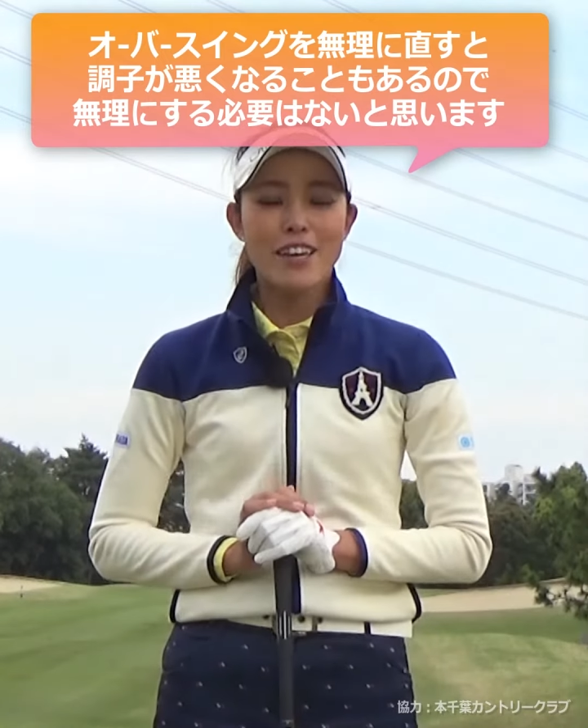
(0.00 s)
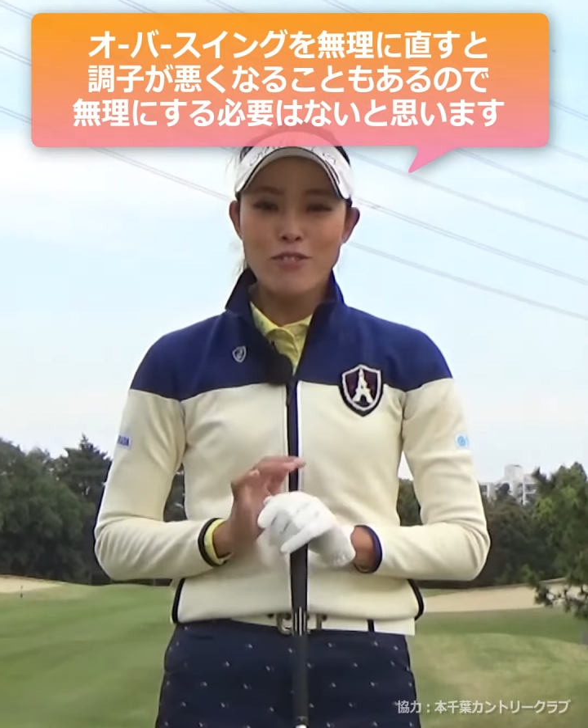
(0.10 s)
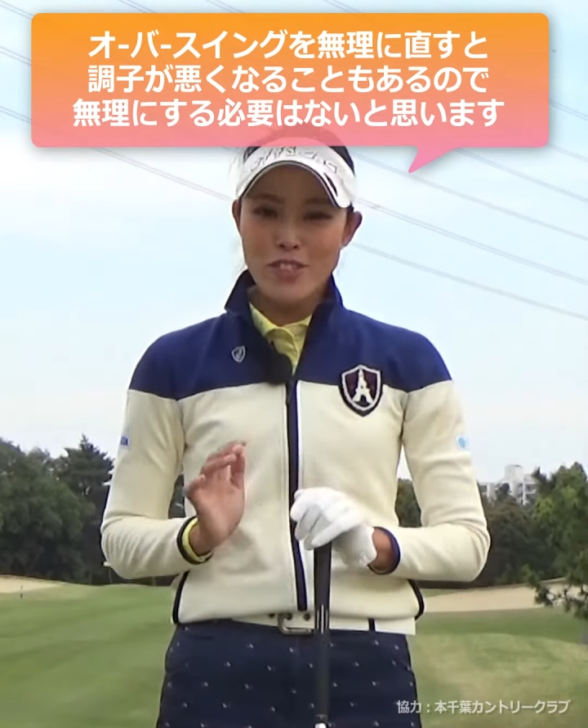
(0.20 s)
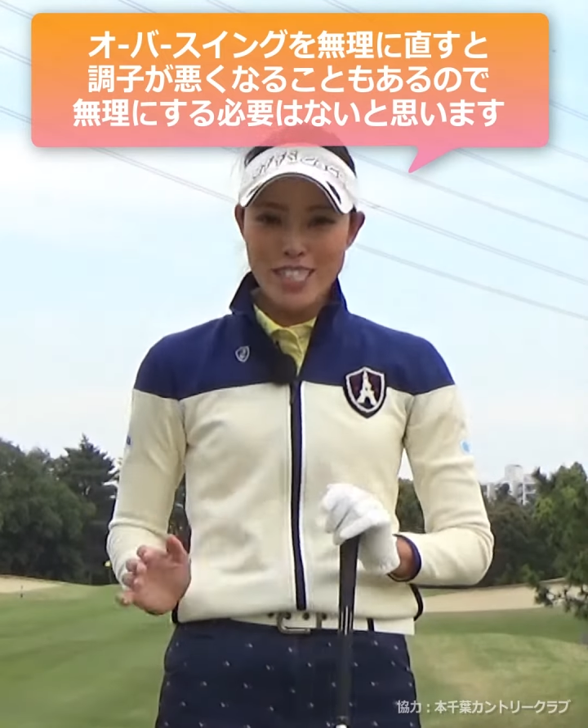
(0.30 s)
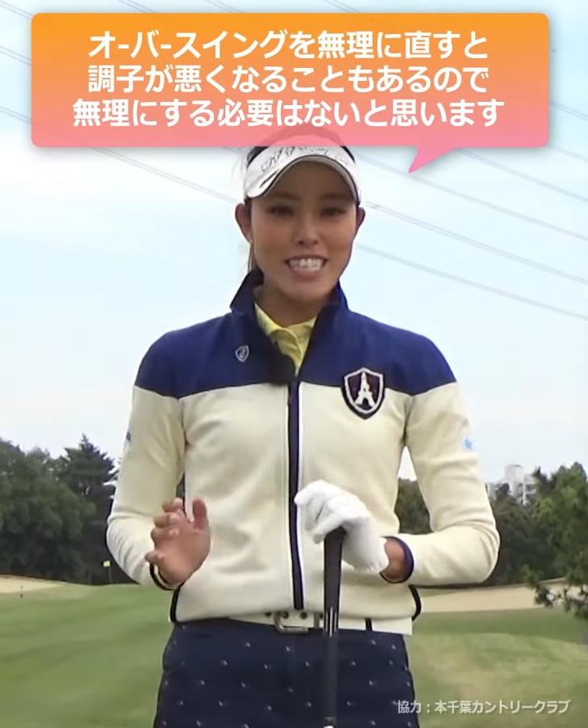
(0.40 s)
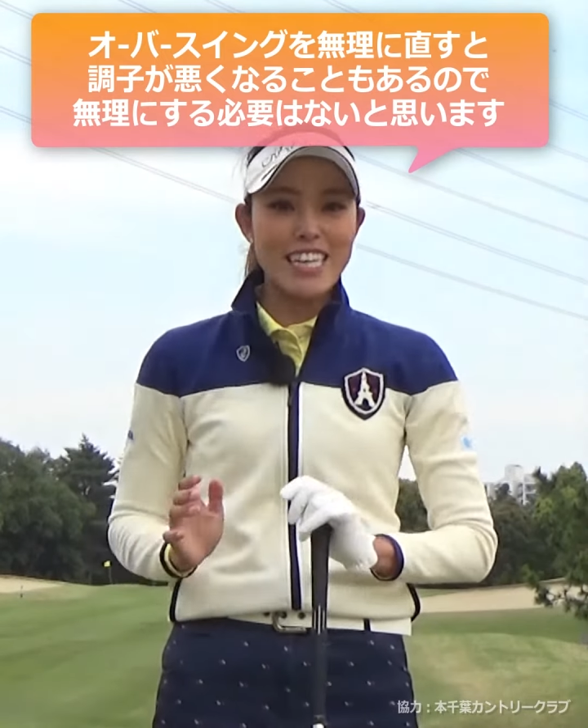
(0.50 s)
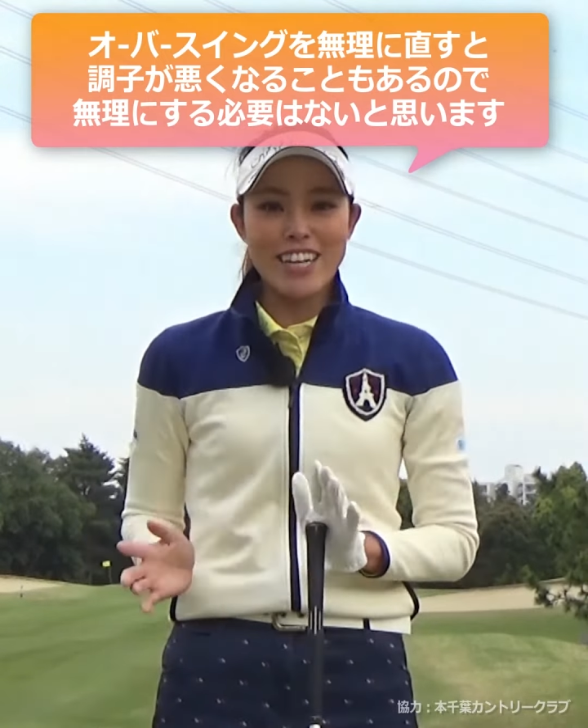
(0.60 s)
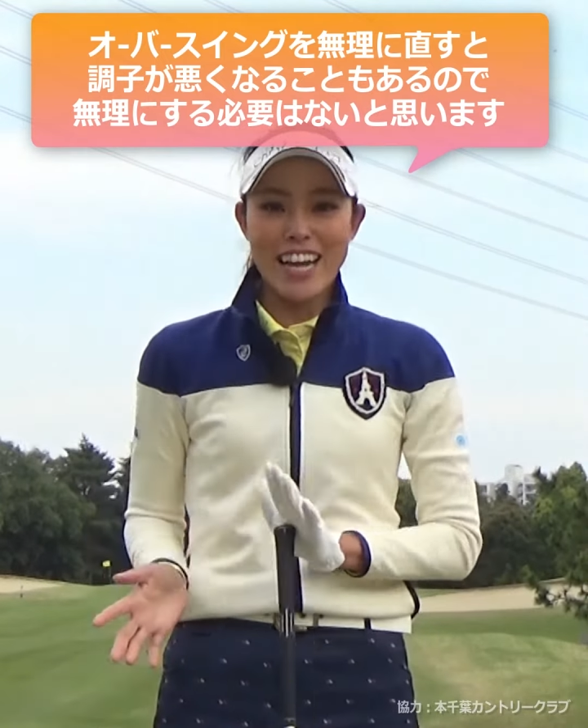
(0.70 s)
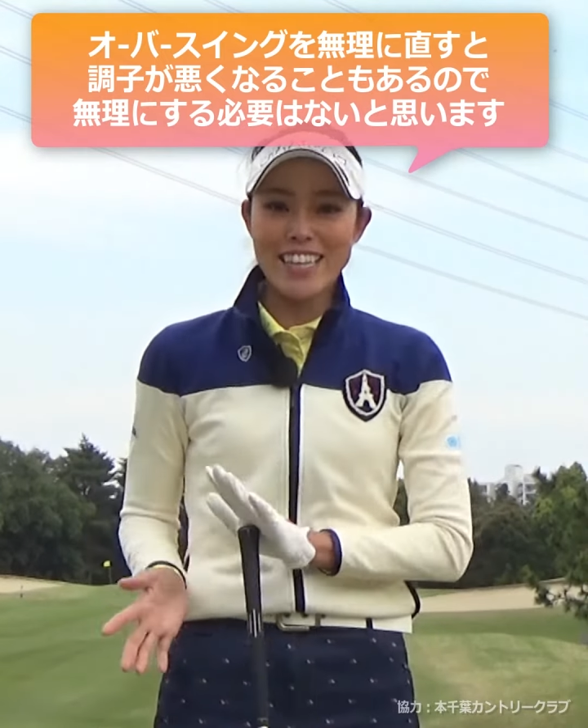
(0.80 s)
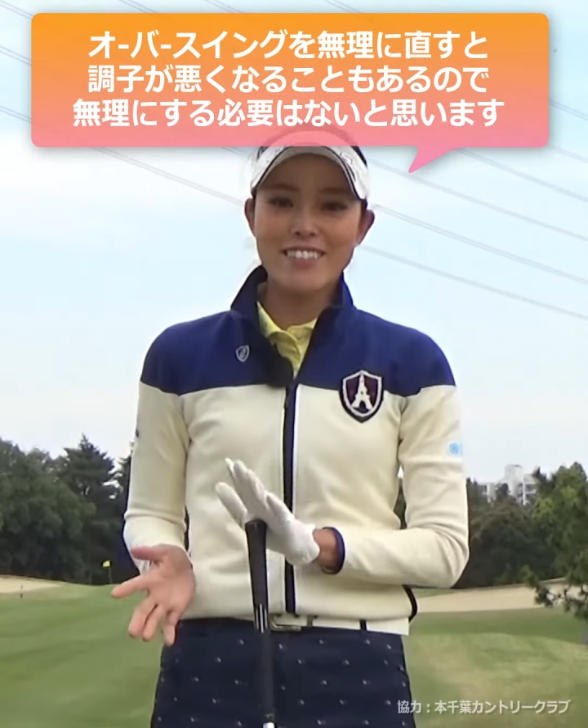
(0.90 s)
無理に
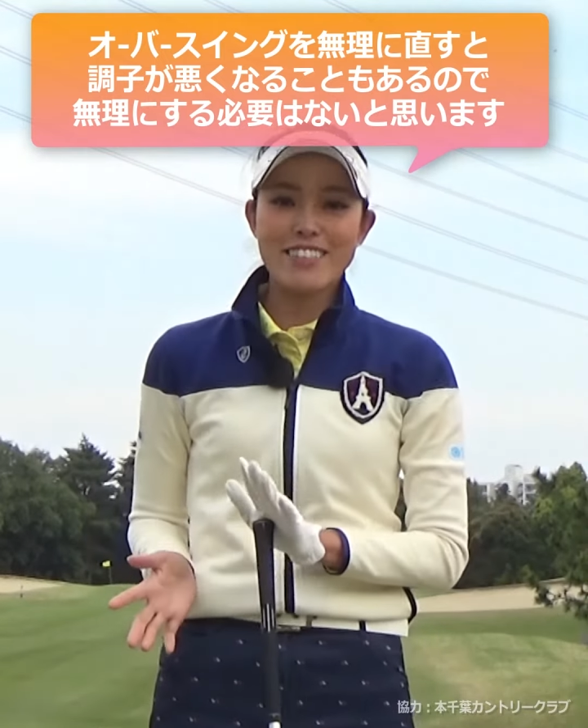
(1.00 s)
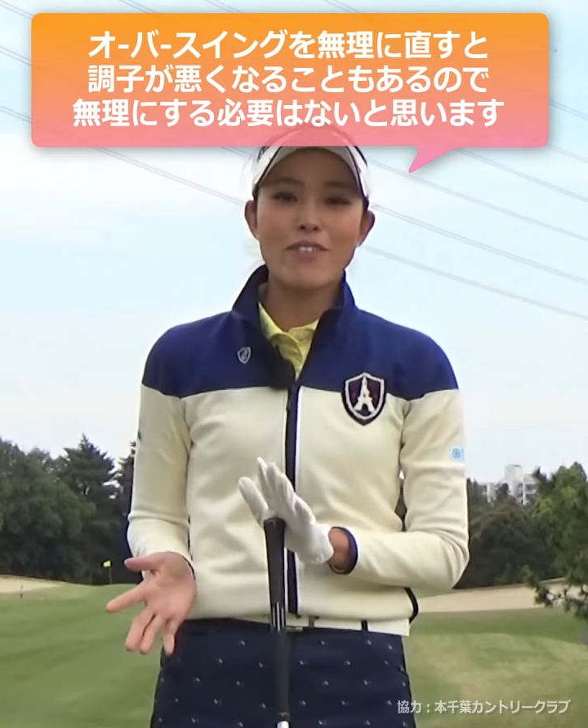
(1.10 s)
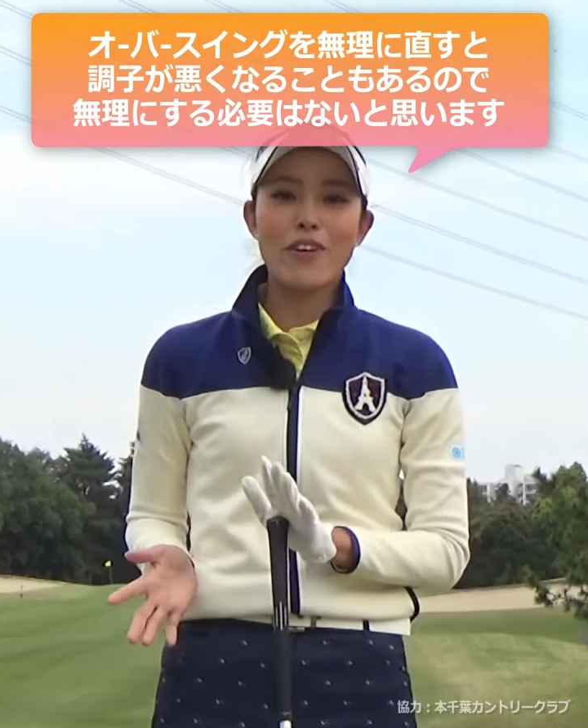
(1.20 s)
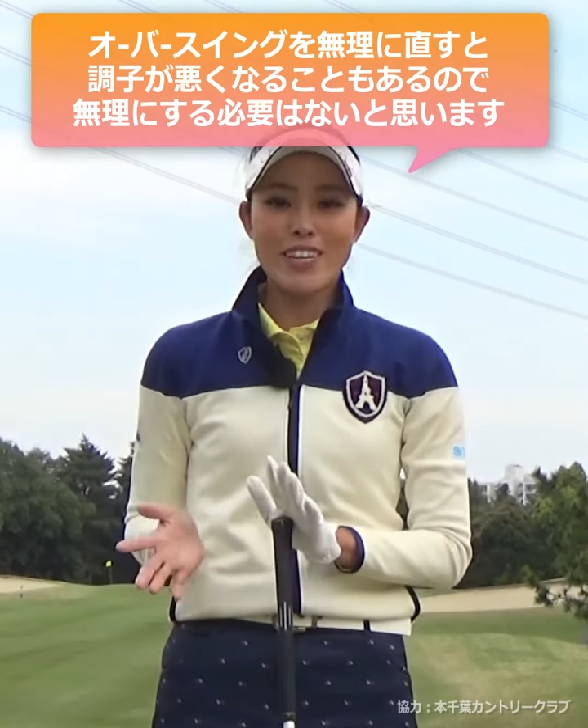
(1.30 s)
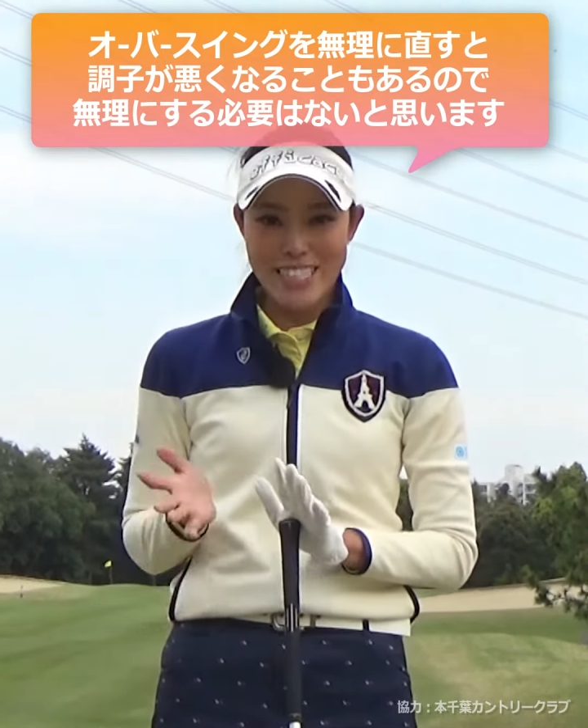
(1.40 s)
変えなくても